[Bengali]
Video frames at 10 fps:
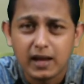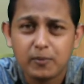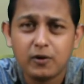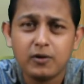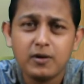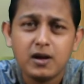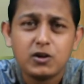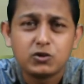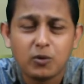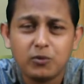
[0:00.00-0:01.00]
এবং
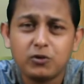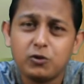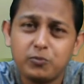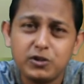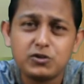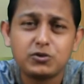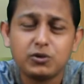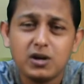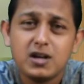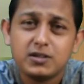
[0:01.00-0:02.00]
সমগ্র বিশ্ব
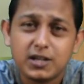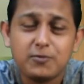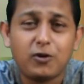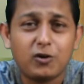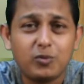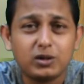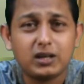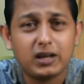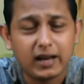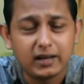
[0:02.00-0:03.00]
সেই
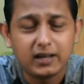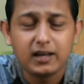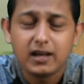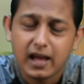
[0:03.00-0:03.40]
ভগবতের জ্ঞানকে